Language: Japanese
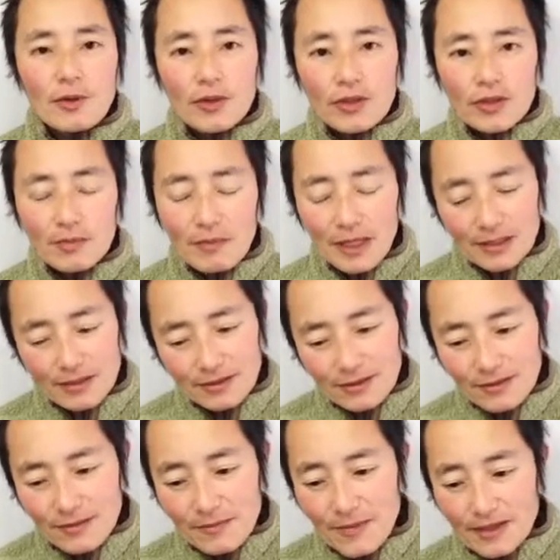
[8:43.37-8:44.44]
もうまあ
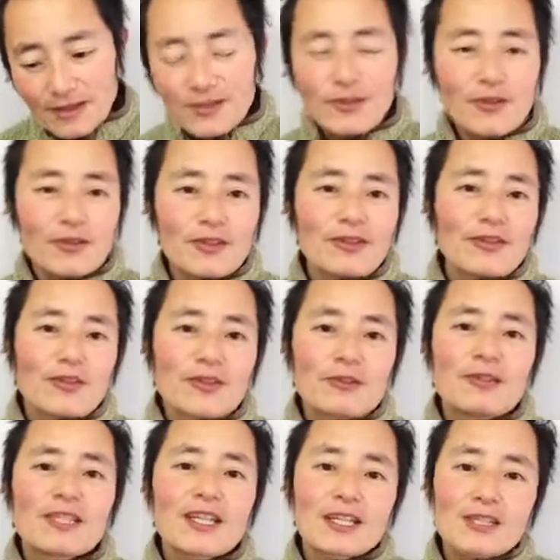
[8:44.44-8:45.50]
まあちょっとちょっと
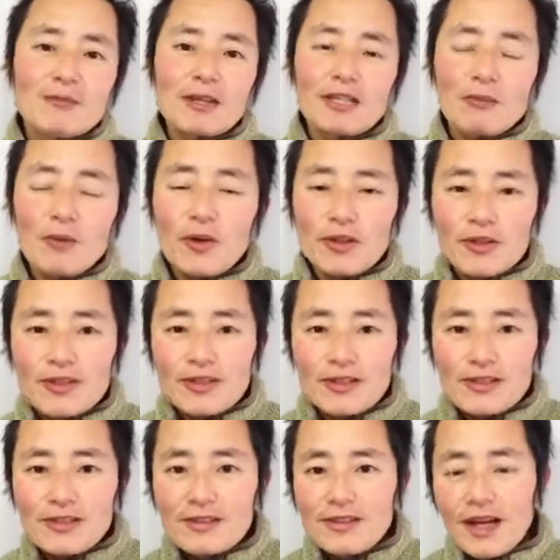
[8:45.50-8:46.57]
口やすべて、もう一
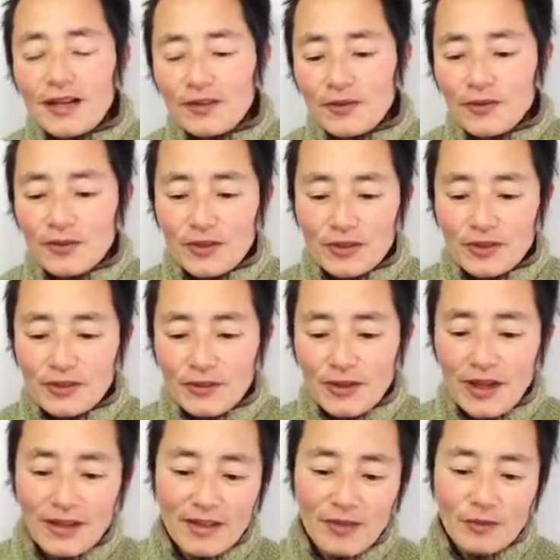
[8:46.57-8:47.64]
つあの
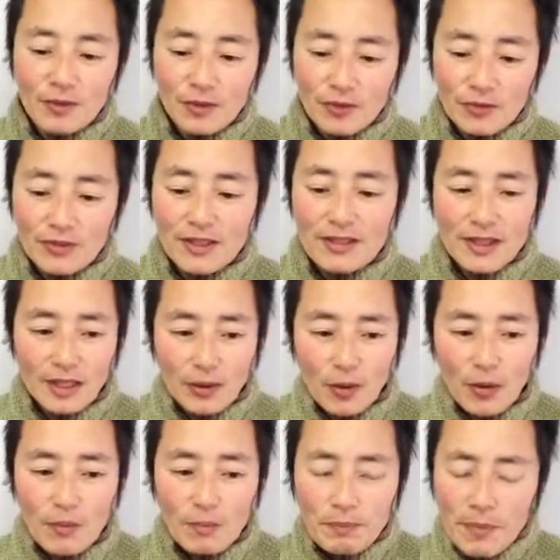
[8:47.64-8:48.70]
余談なことを言うんですけ
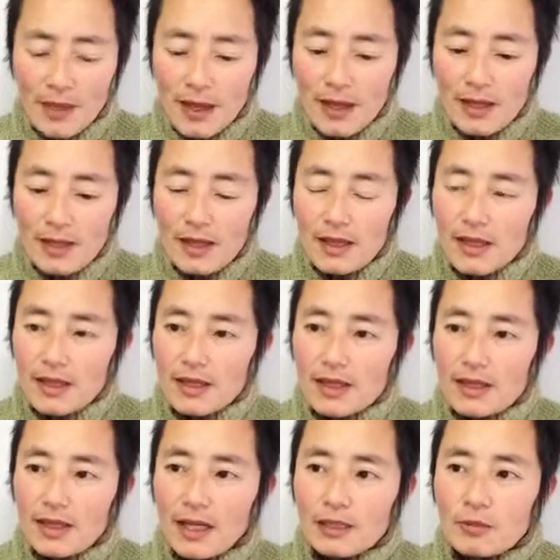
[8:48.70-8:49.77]
ど、
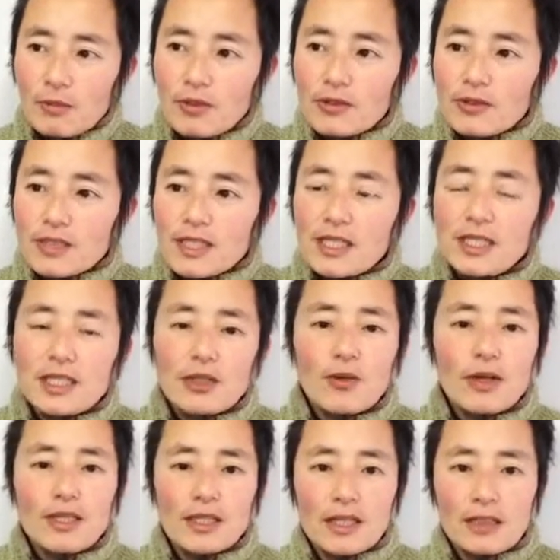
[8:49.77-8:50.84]
あともう一つ聞いてて
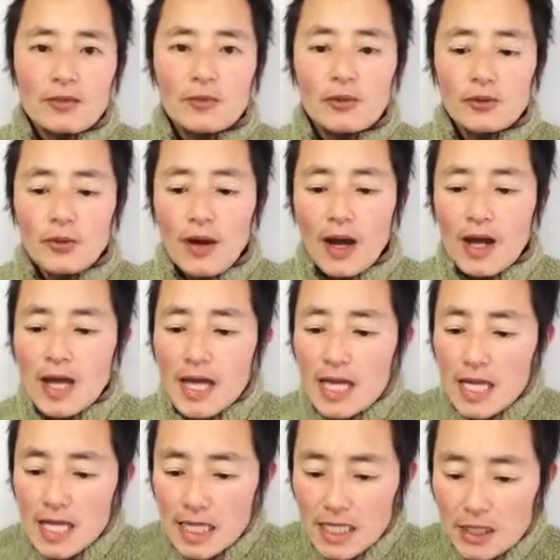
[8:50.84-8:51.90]
よかったなと思うのは、
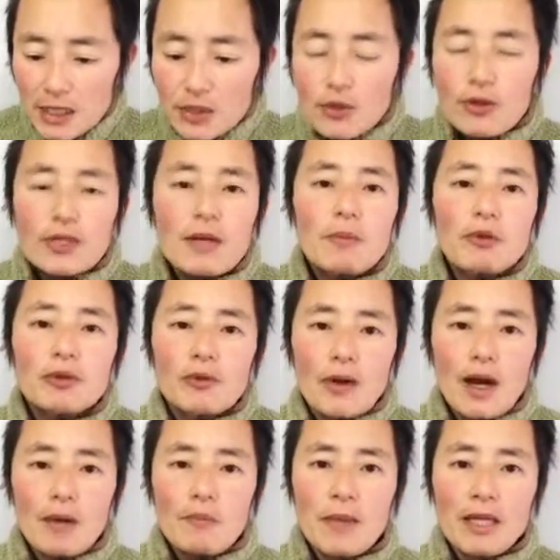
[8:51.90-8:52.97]
必要なもの
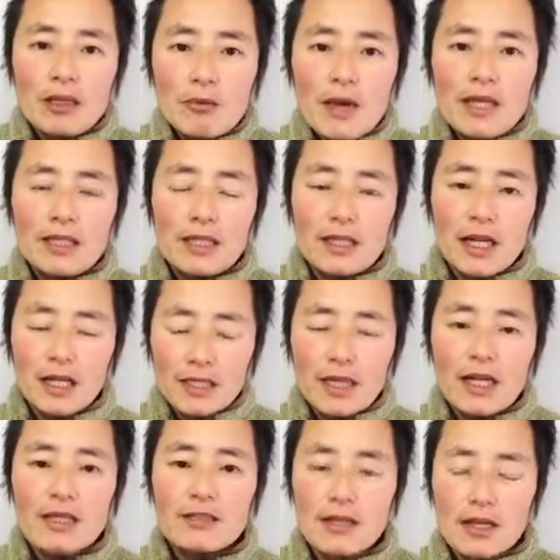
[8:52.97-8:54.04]
は目の前に必
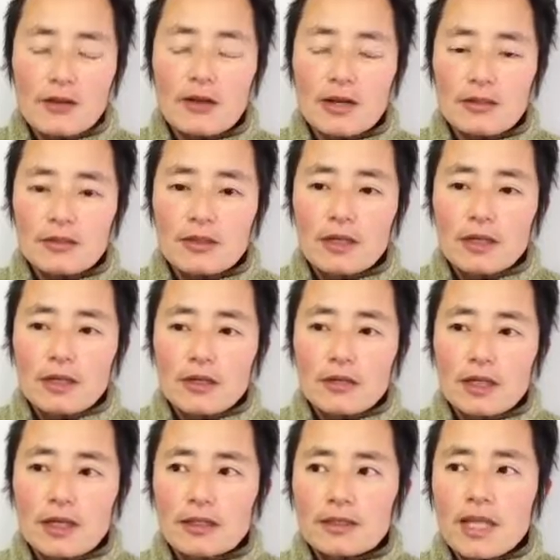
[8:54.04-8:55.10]
ず現れる。
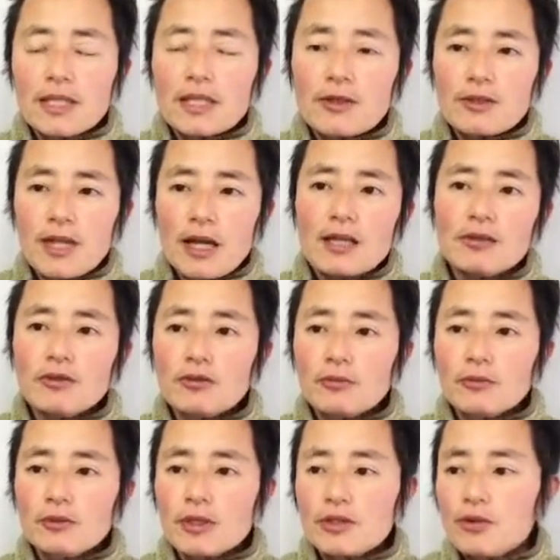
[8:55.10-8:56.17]
だから何かを探そう
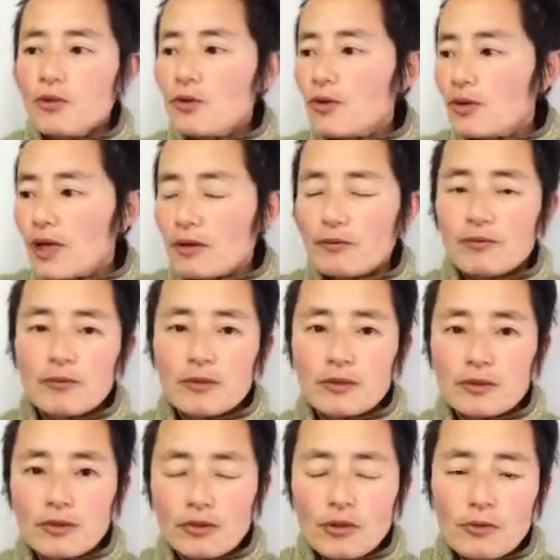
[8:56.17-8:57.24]
と思って情報源
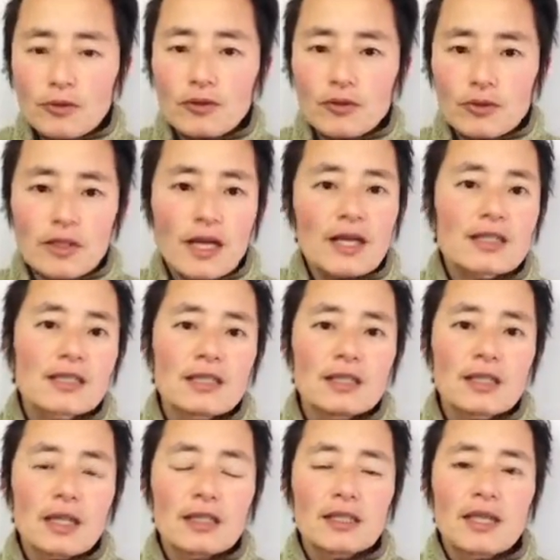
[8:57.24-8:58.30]
そのものを探しに
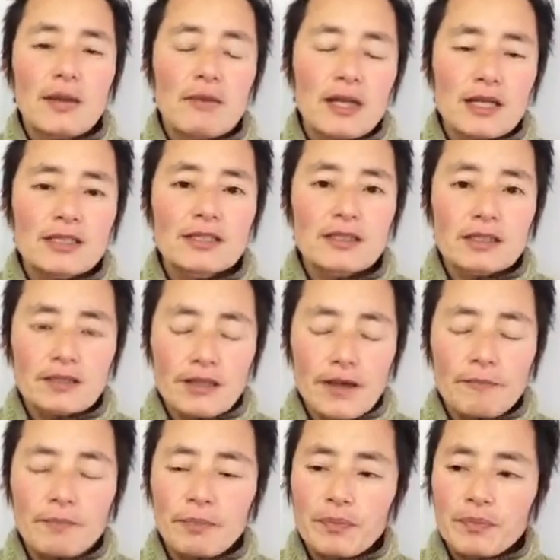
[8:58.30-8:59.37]
行ったらダメらしいんですね。